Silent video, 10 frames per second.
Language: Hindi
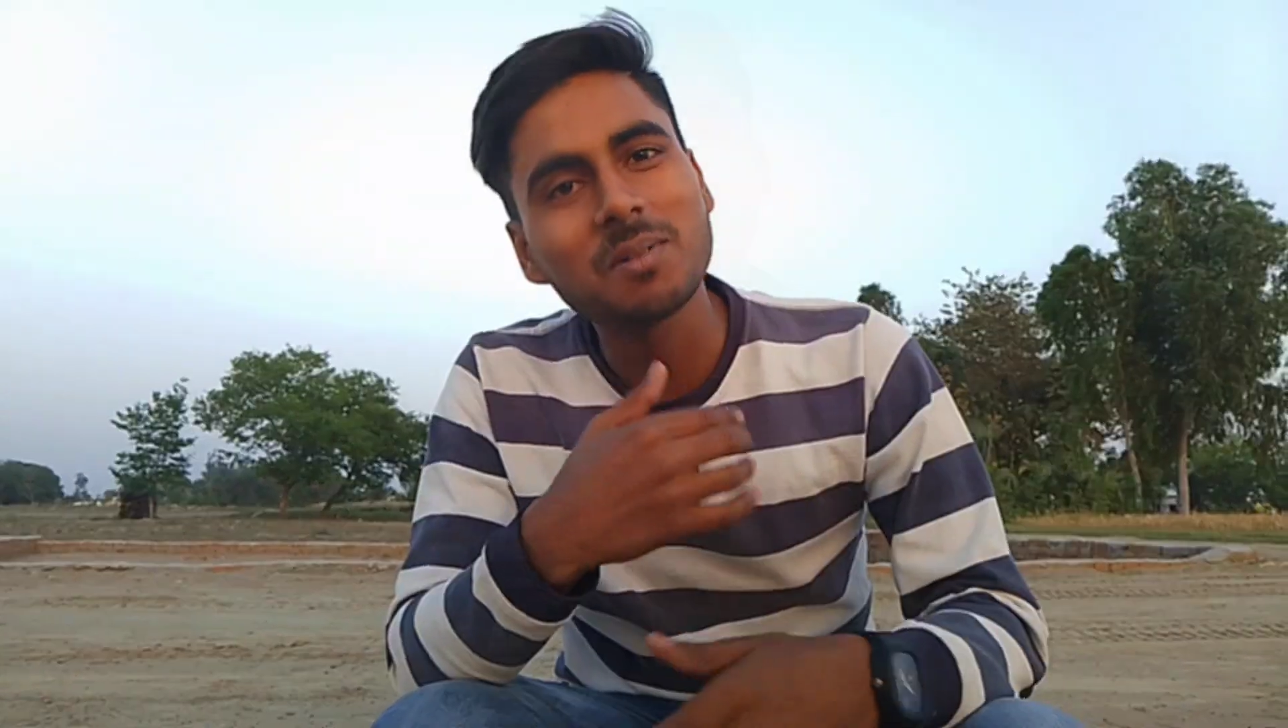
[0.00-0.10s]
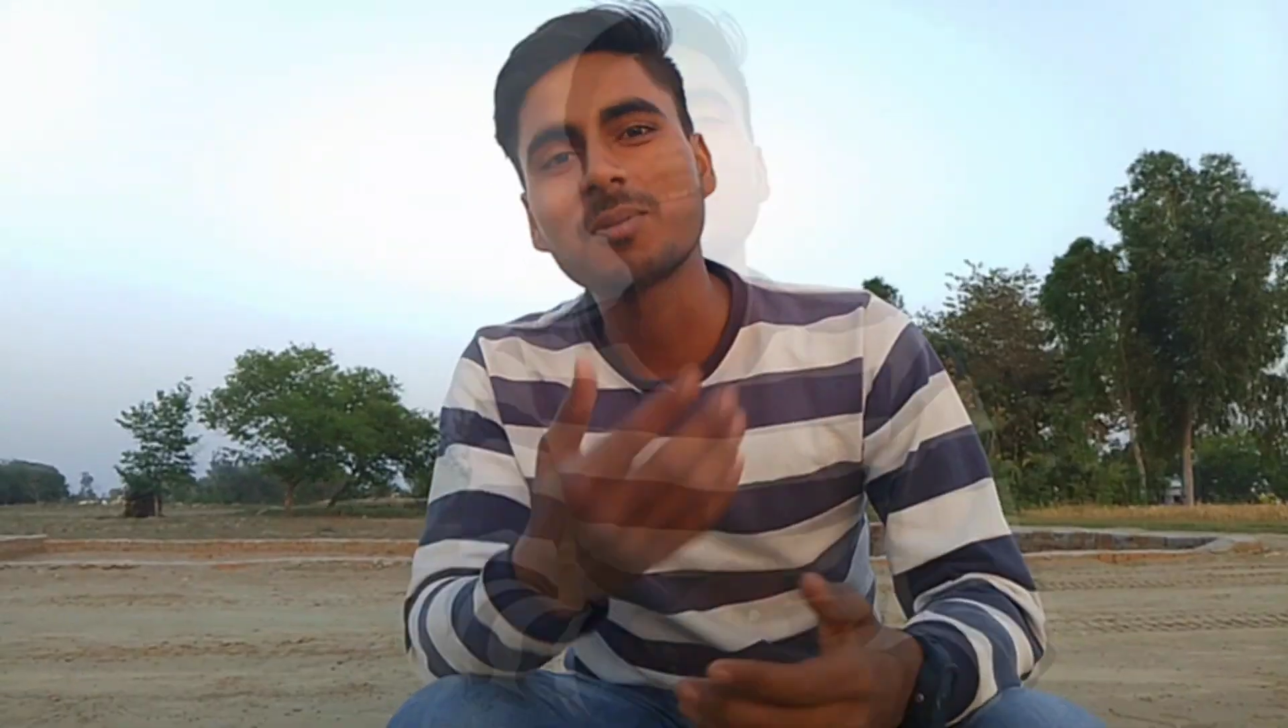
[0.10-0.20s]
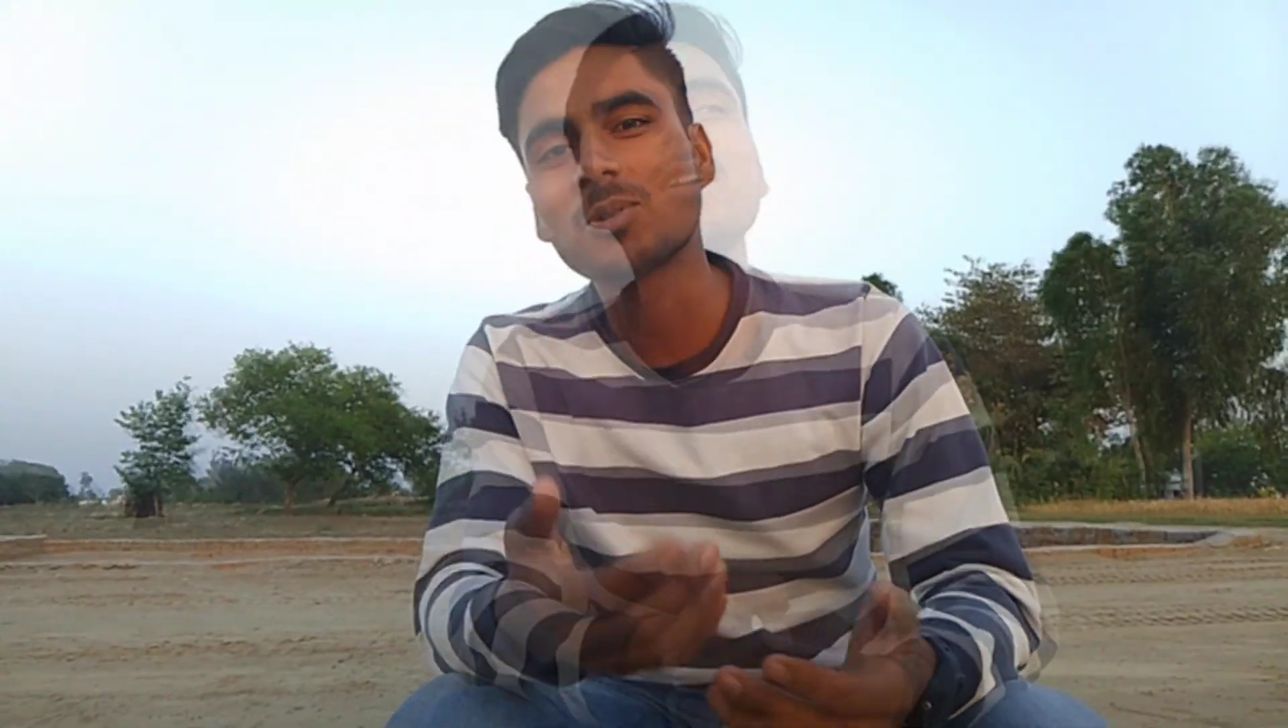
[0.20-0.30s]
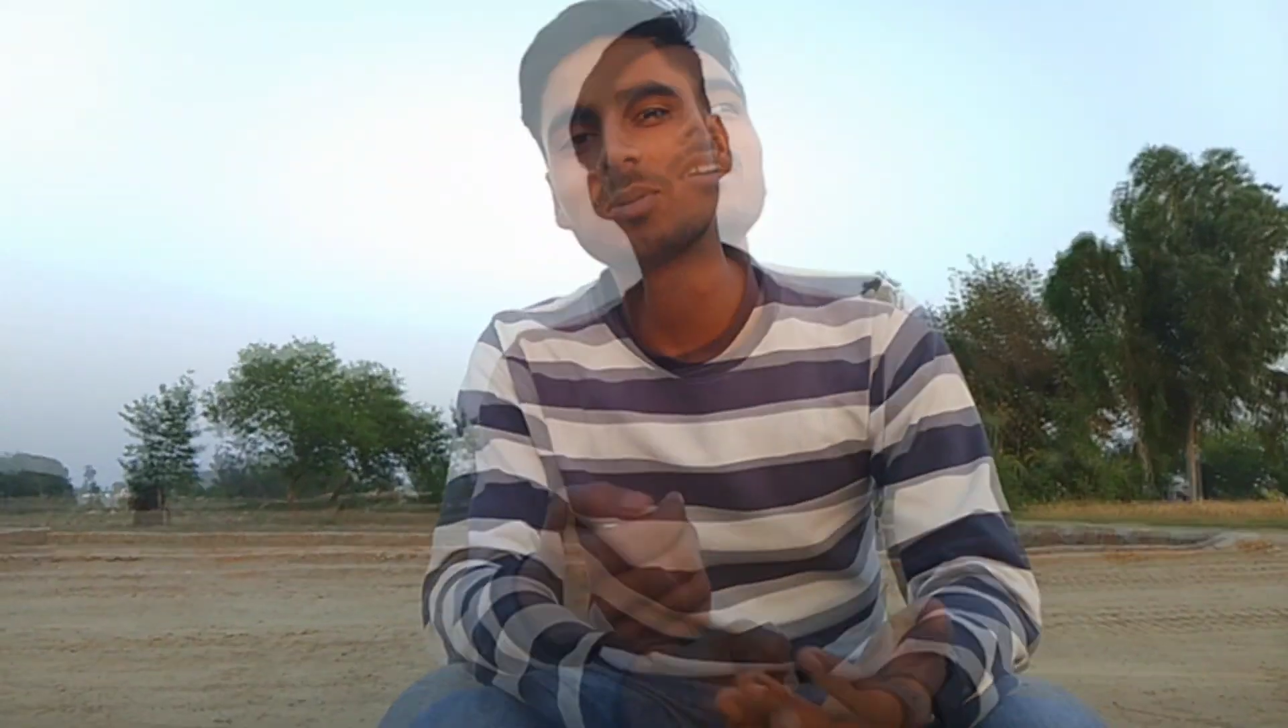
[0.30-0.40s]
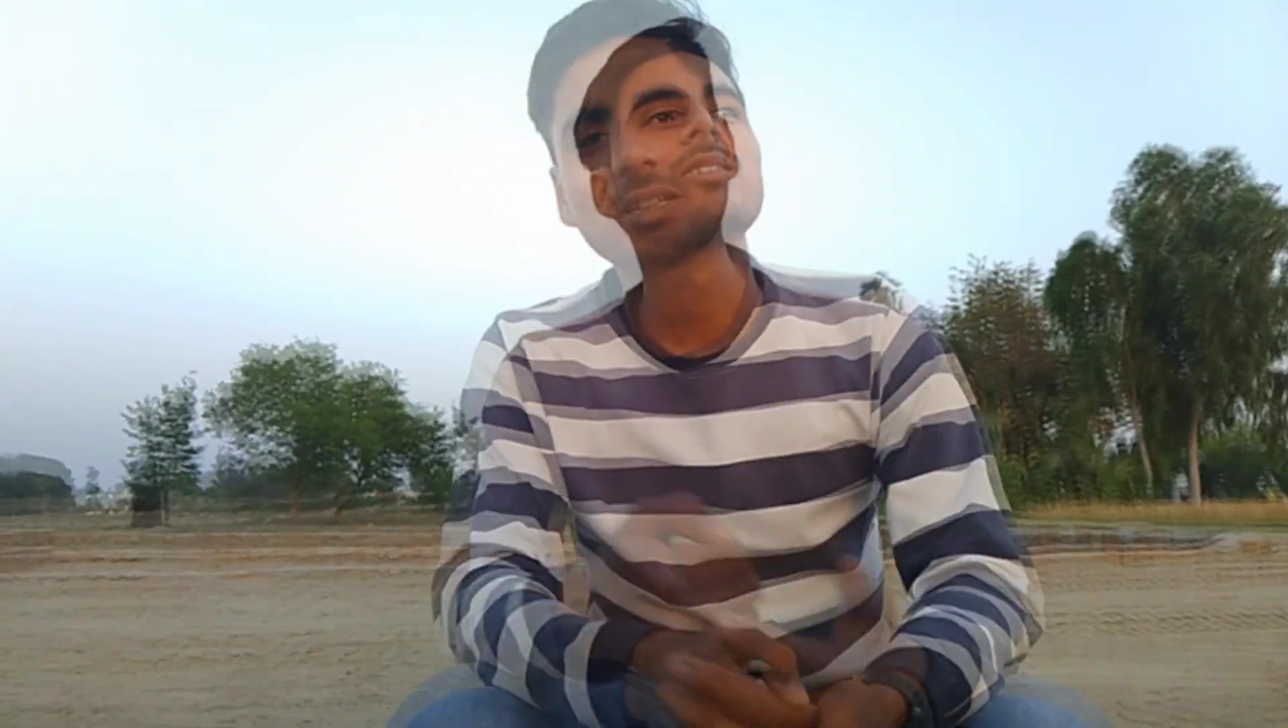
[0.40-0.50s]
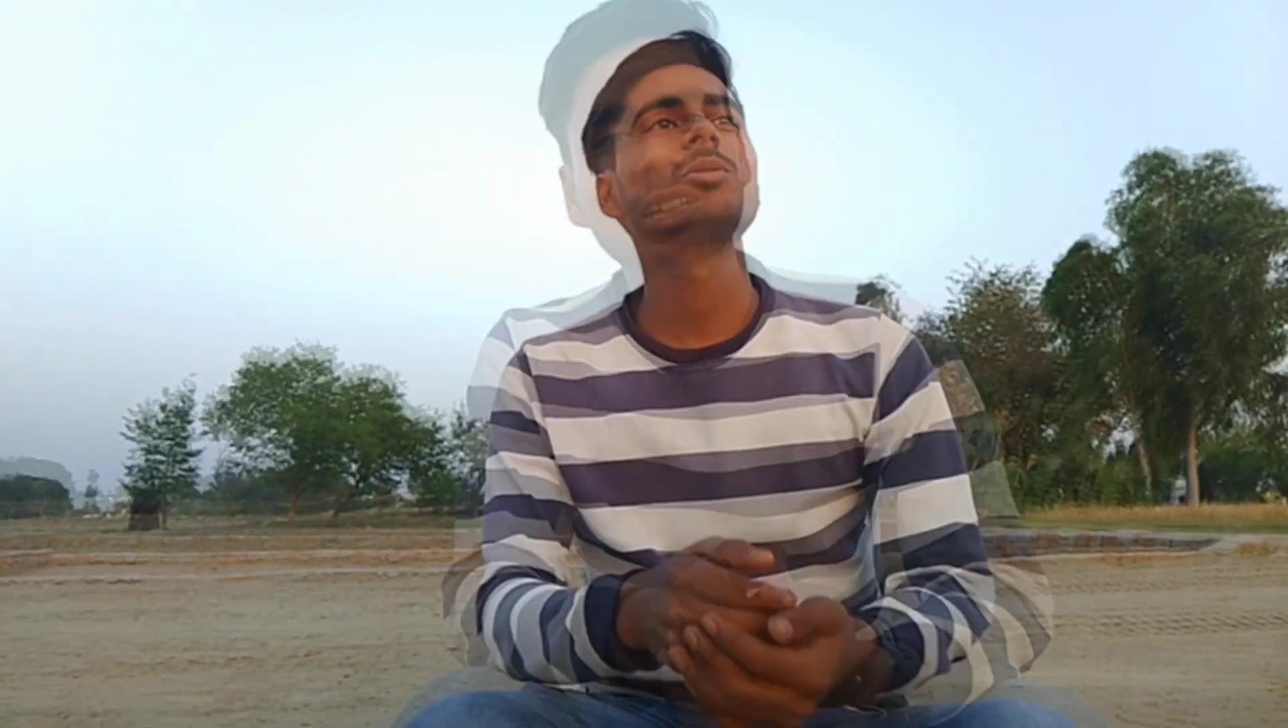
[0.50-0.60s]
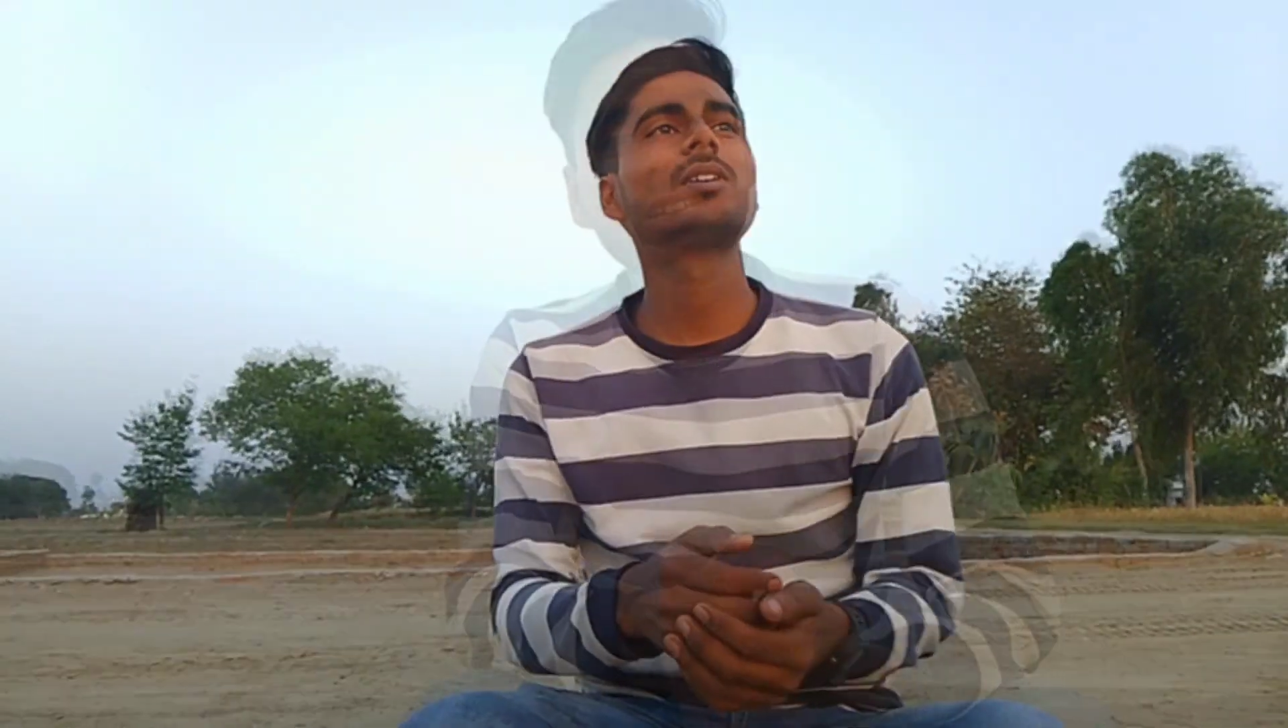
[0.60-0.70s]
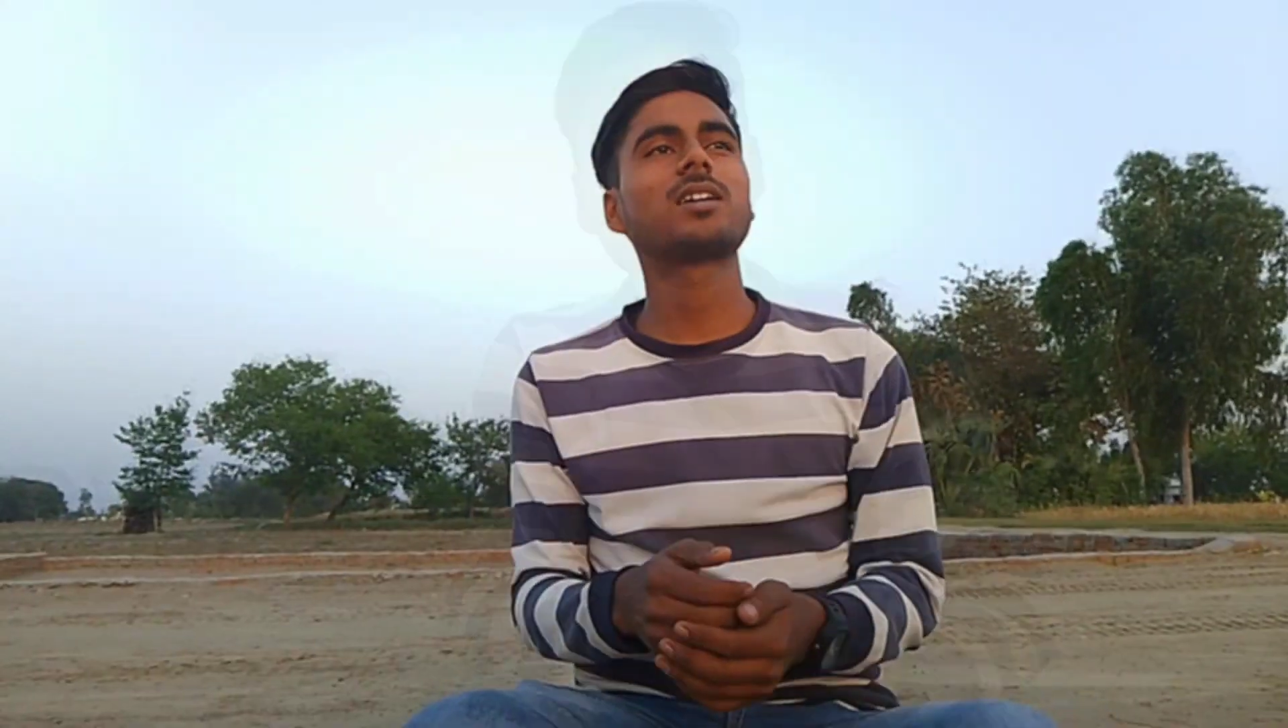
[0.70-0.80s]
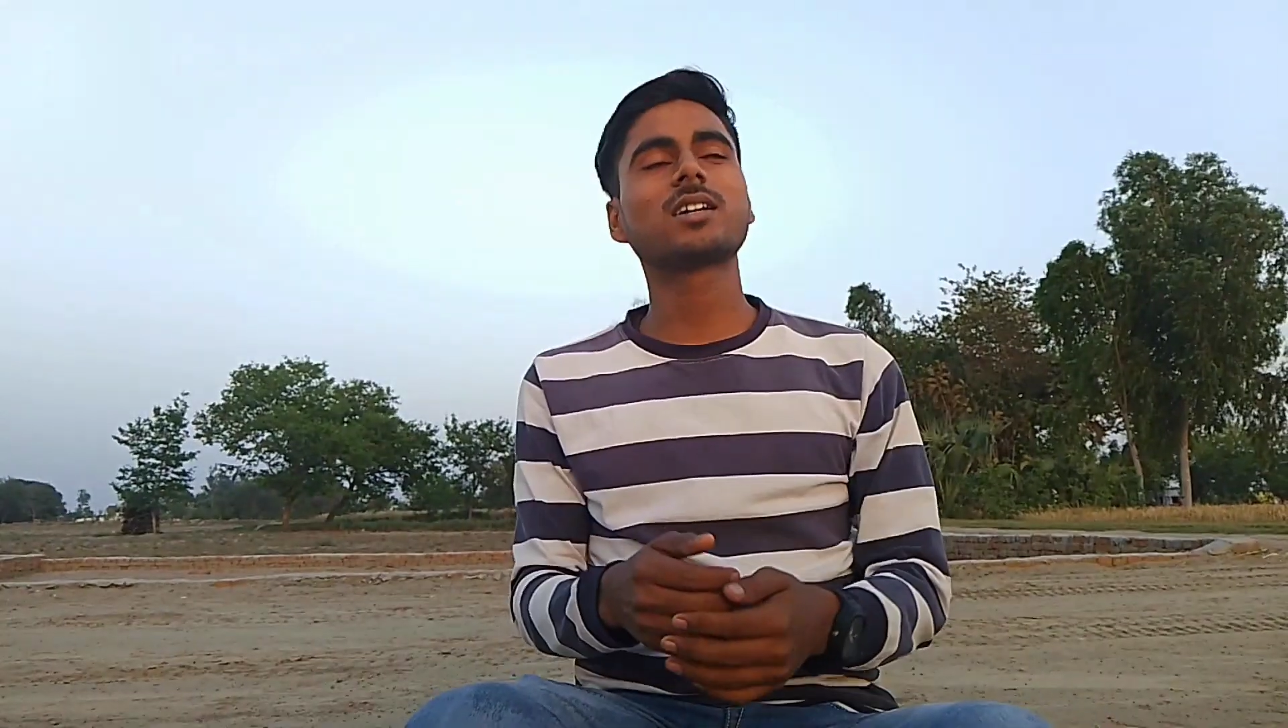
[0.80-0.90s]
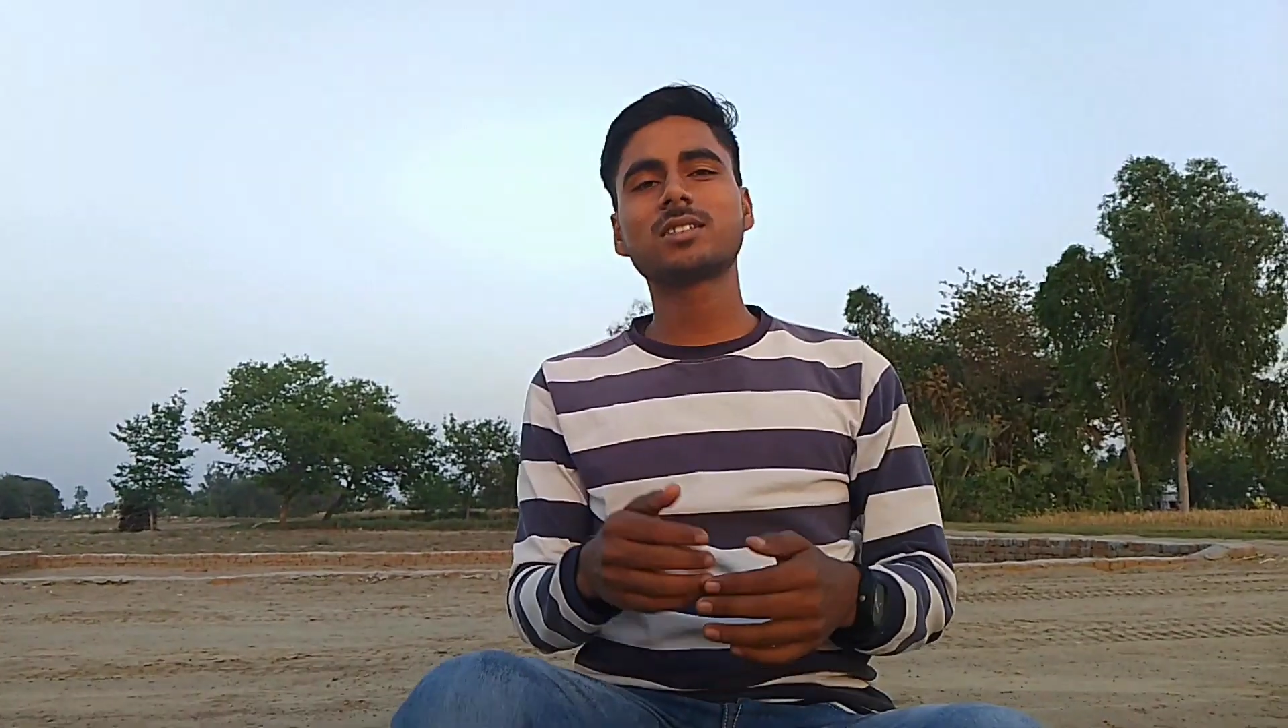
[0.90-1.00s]
बारे में आप लोग को
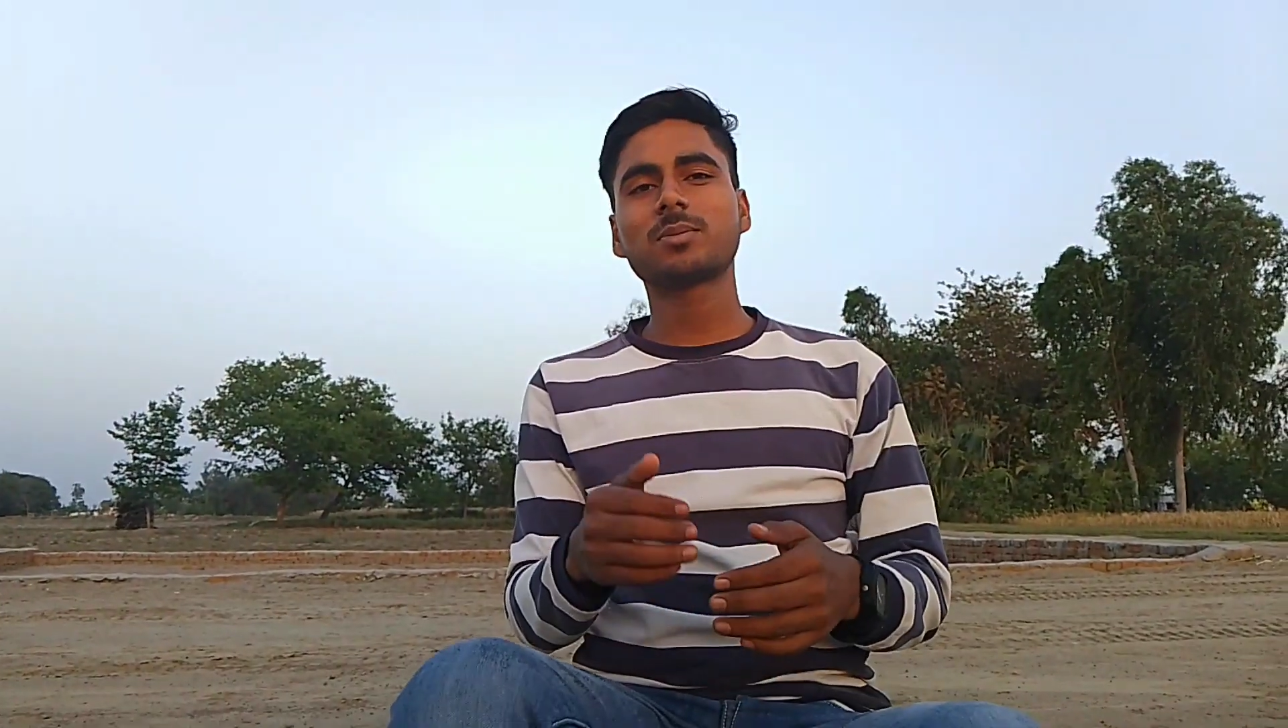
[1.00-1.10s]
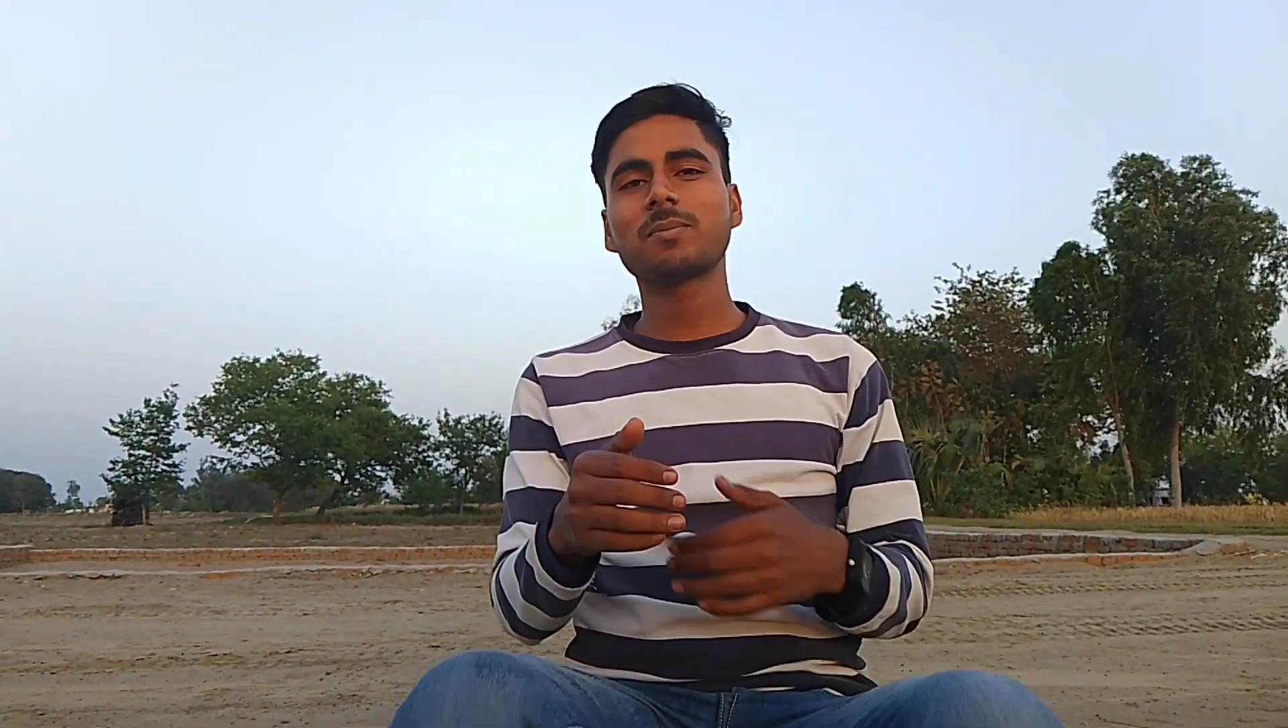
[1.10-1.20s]
बता तो जैसा